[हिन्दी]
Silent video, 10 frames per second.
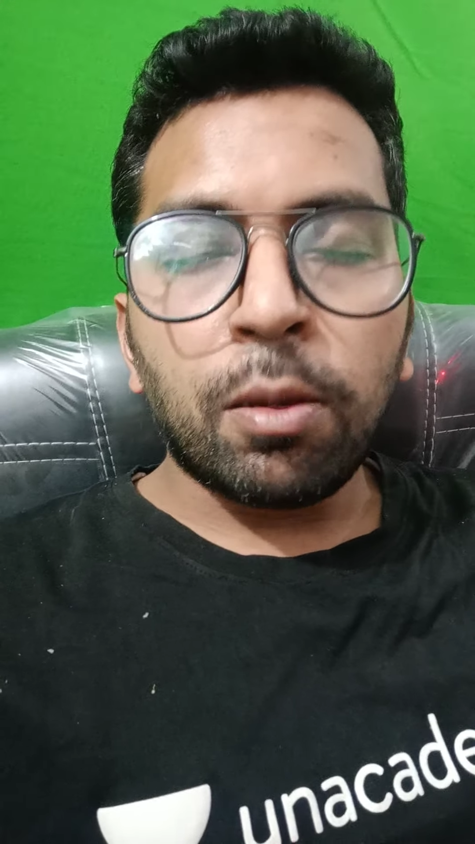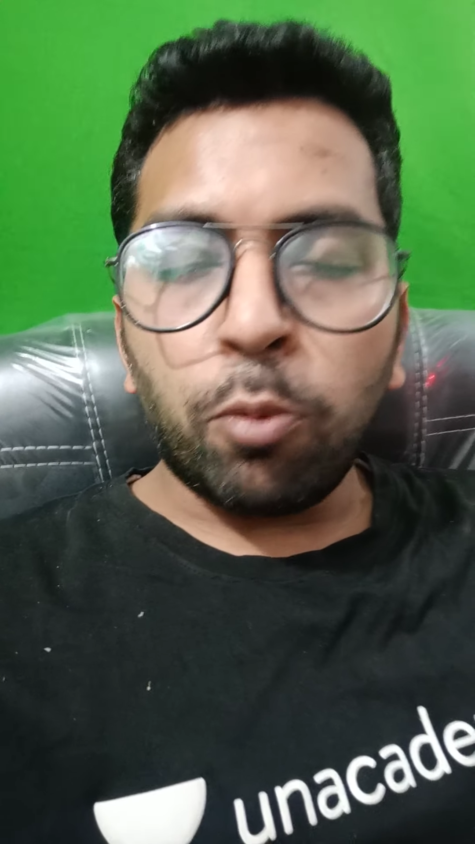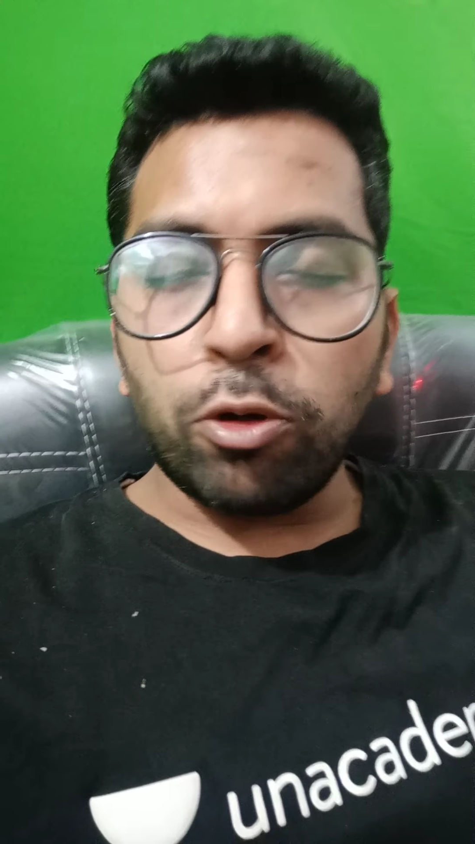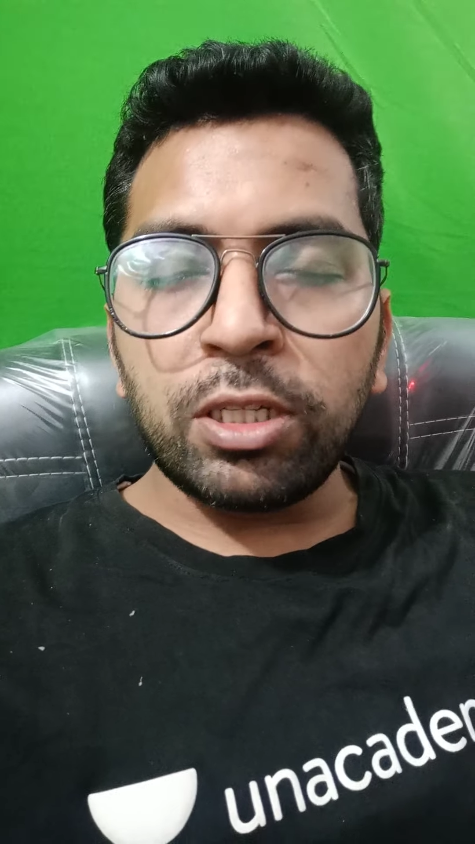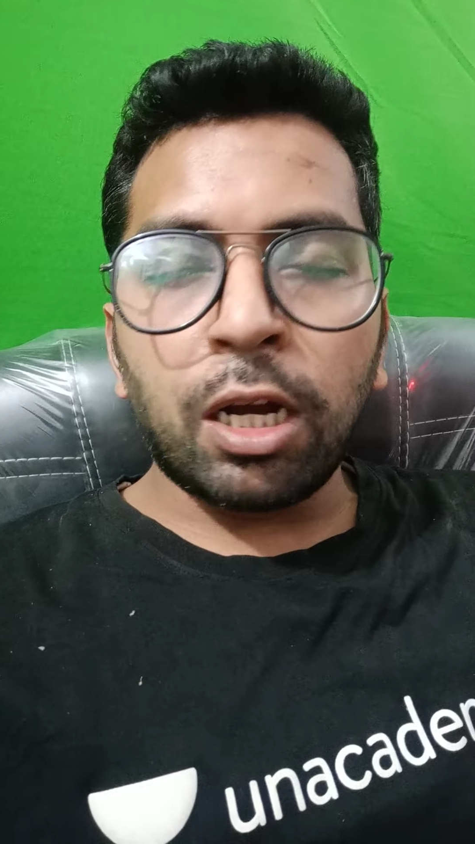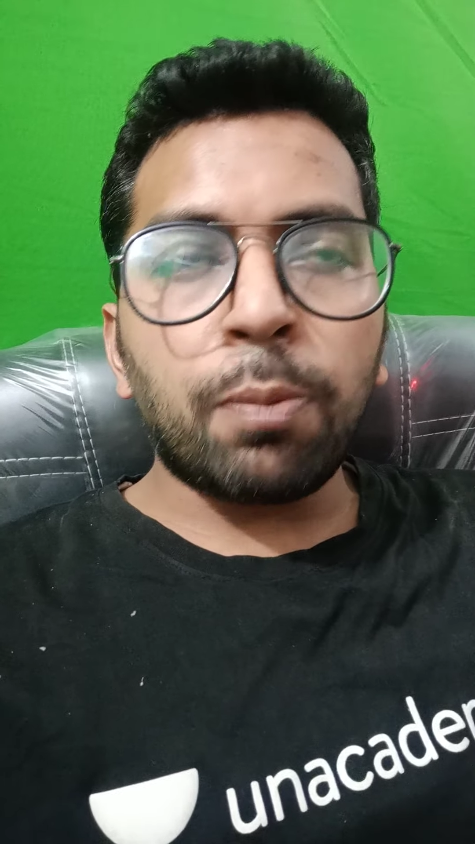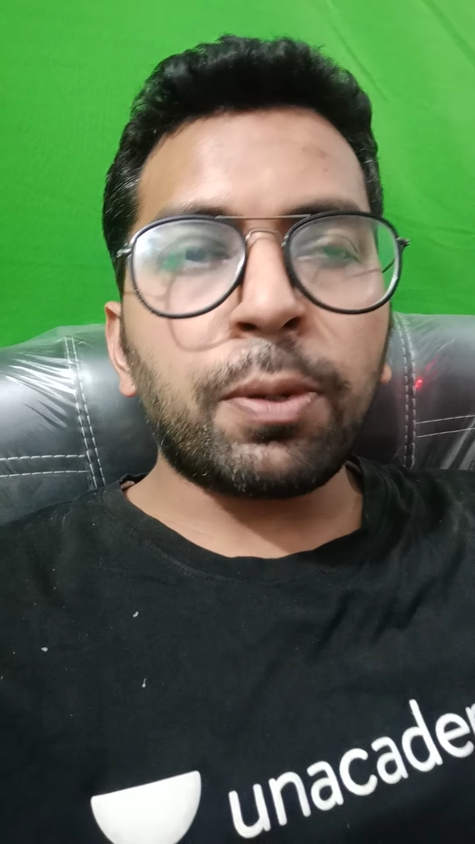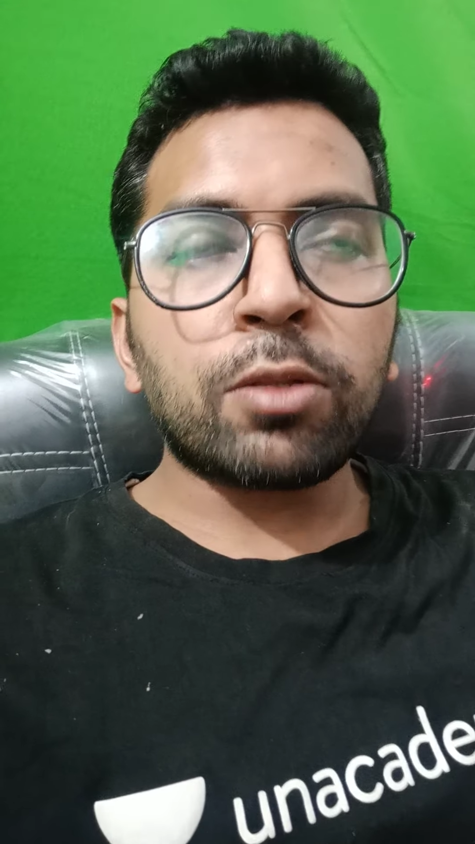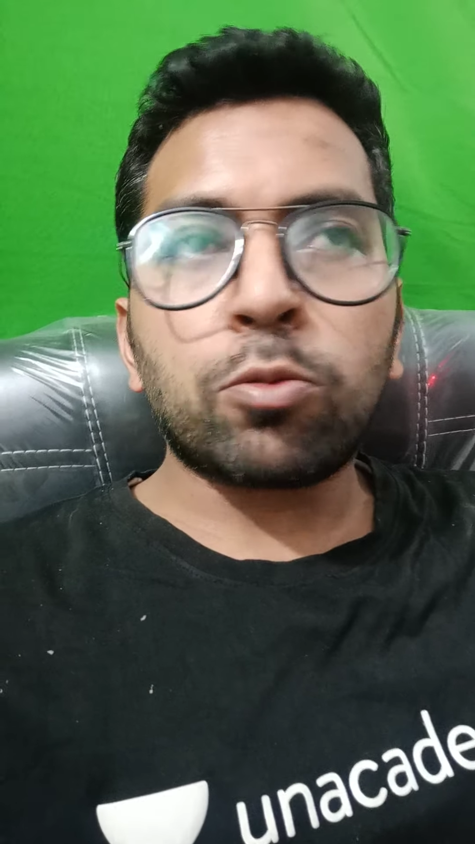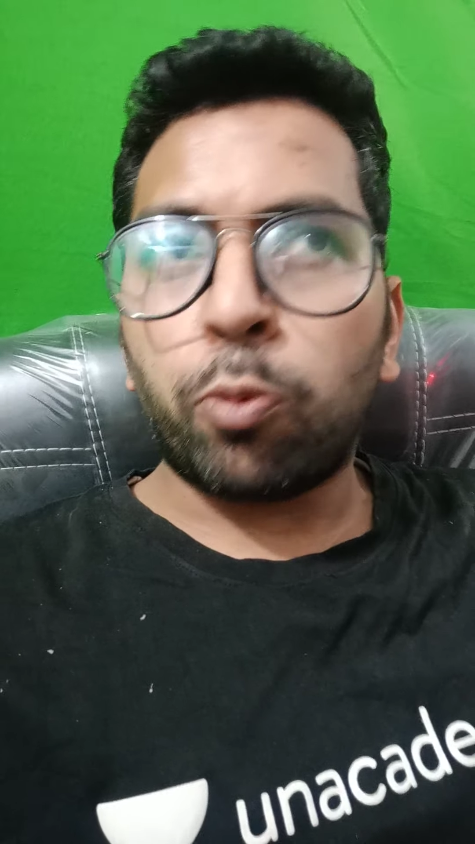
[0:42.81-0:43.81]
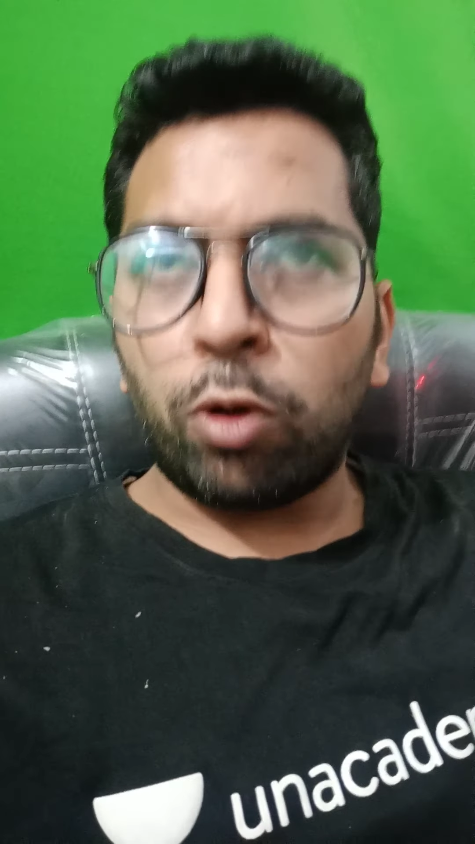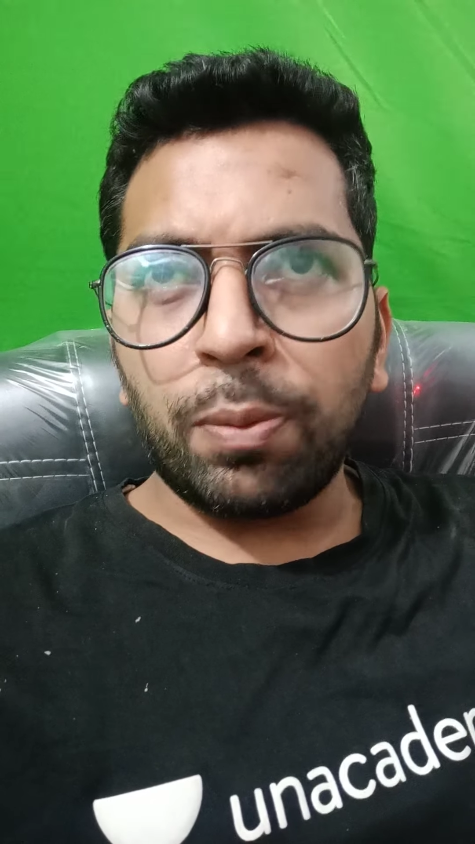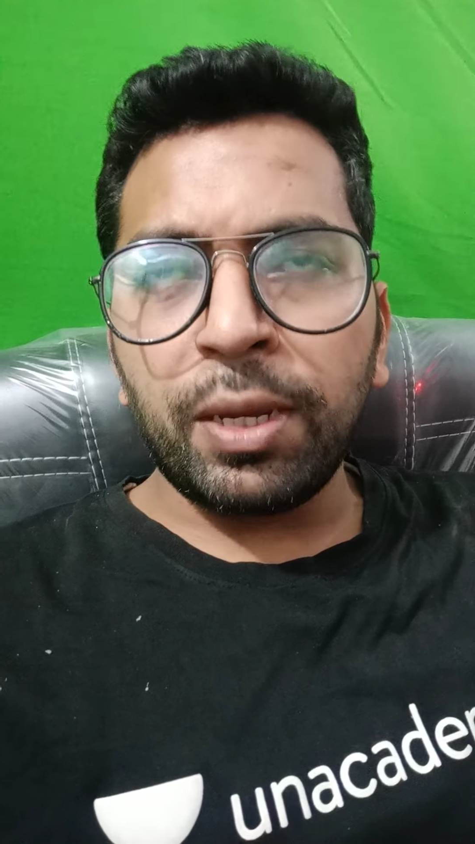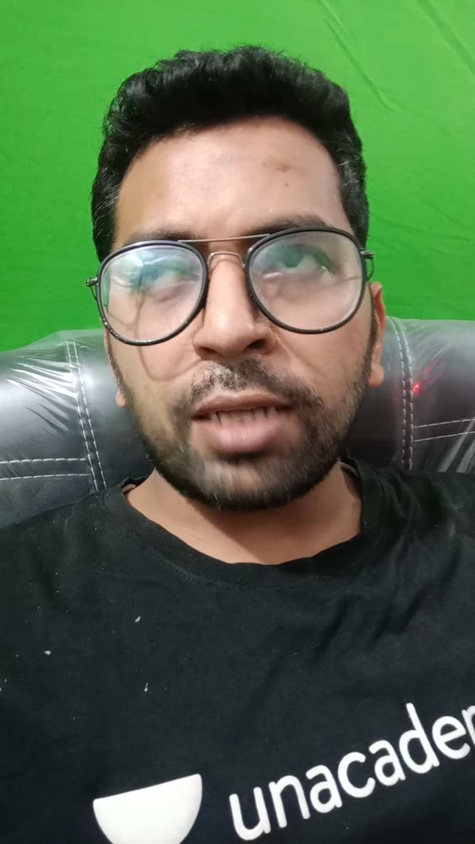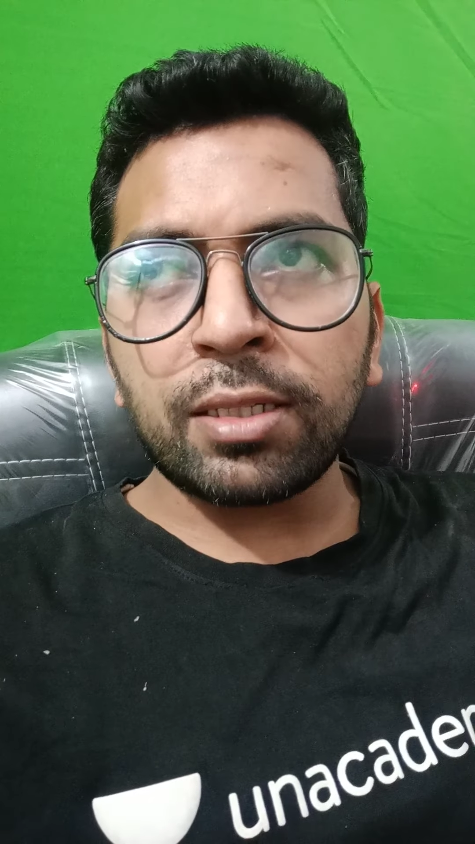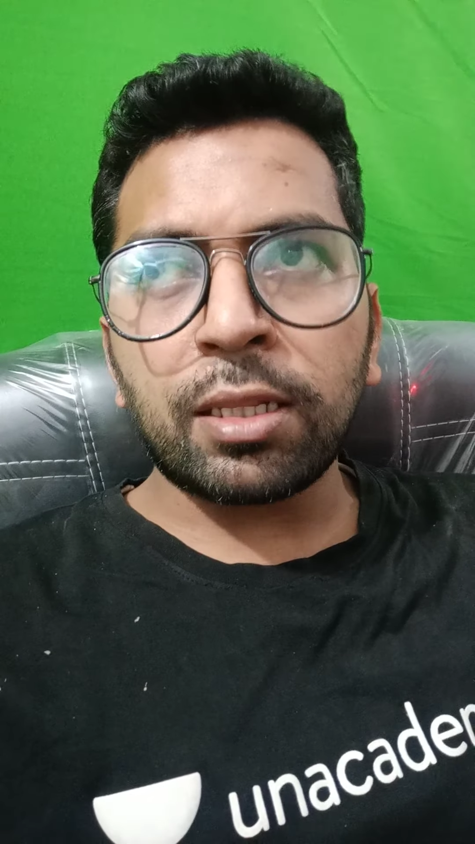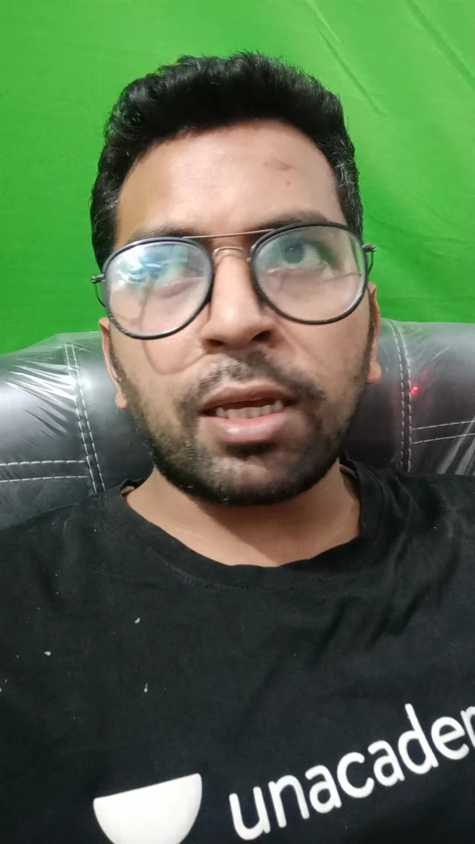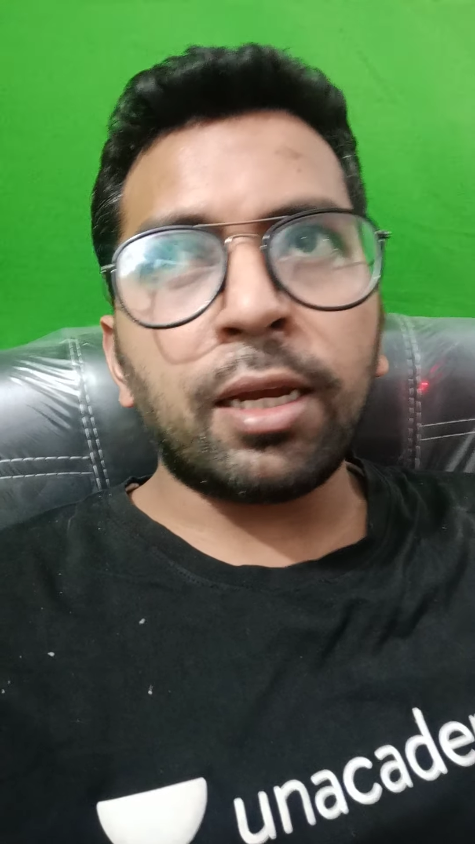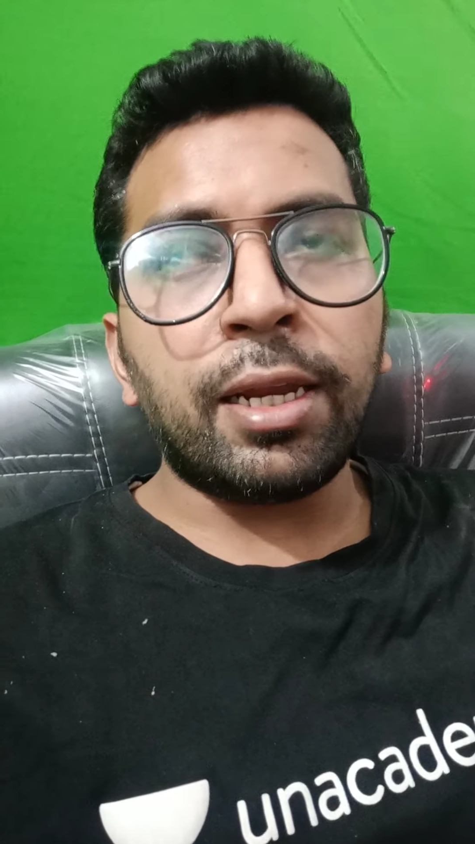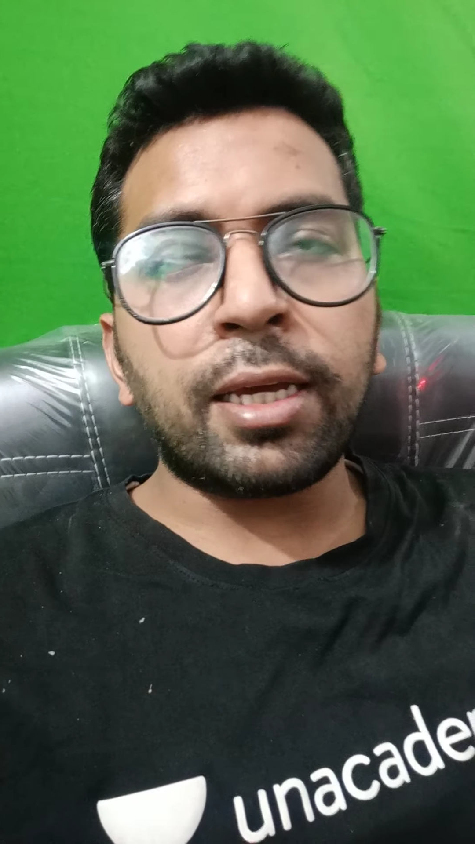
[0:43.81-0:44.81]
बहुत जगह पर पूरे भी आ सकते
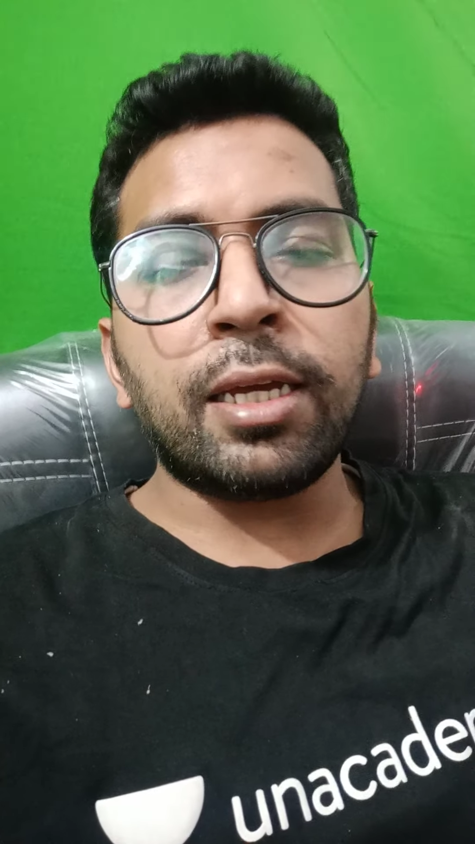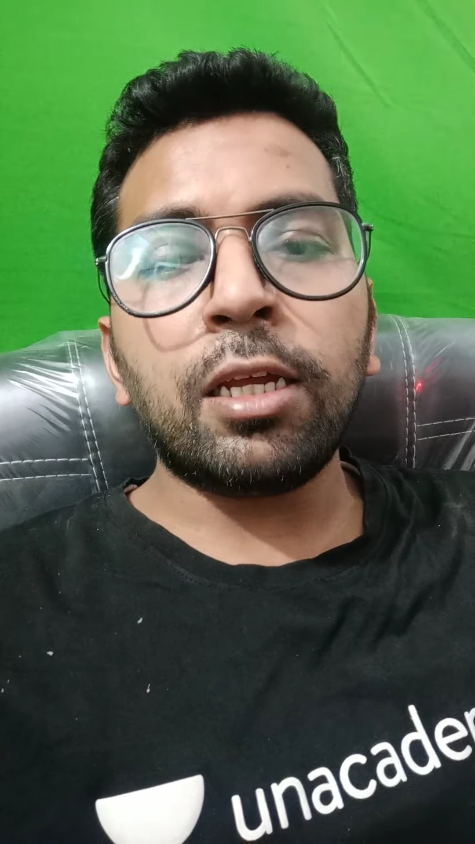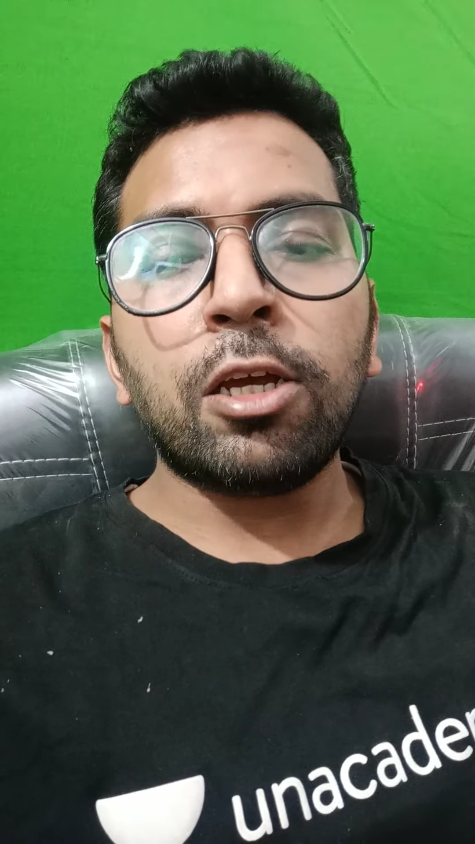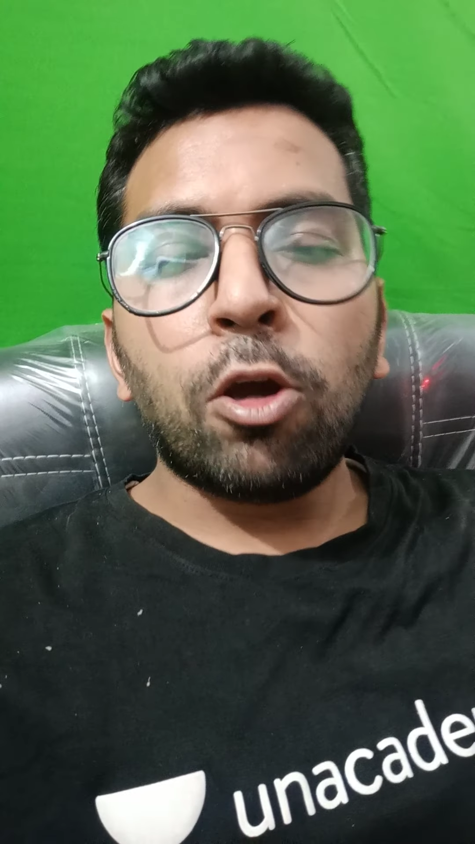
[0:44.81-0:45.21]
हैं लेकिन